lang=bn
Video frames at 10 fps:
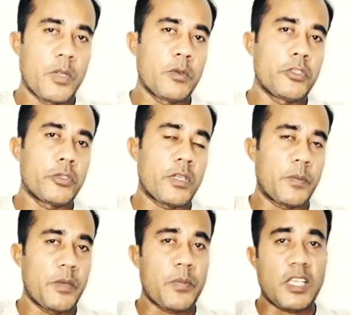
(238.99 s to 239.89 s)
বেবির জন্য
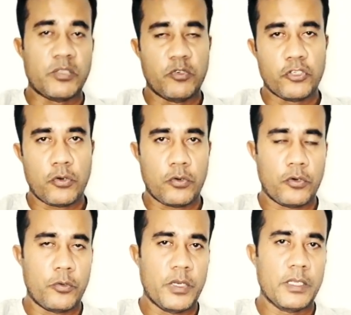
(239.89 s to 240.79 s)
আপনি পাসপোর্ট সংগ্রহ
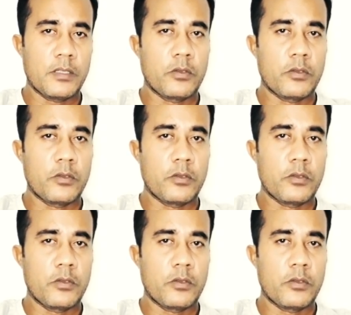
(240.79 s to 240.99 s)
করবেন